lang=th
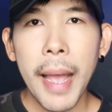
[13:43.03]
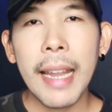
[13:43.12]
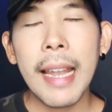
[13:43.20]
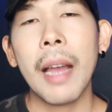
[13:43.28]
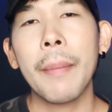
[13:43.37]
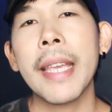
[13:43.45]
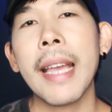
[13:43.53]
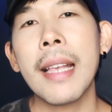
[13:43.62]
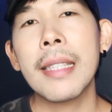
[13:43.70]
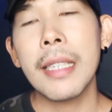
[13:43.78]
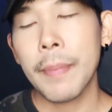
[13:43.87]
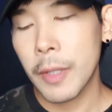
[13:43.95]
ภายหลังมีการ
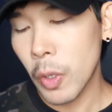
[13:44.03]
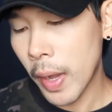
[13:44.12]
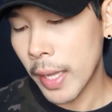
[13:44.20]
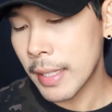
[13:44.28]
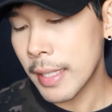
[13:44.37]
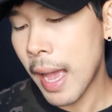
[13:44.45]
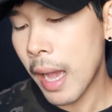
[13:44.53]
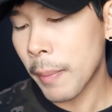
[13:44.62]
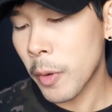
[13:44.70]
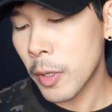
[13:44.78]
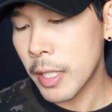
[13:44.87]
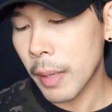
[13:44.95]
สืบสวนจาก
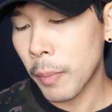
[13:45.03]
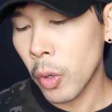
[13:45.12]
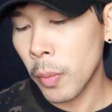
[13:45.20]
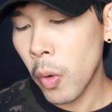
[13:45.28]
โปรเจกต์รู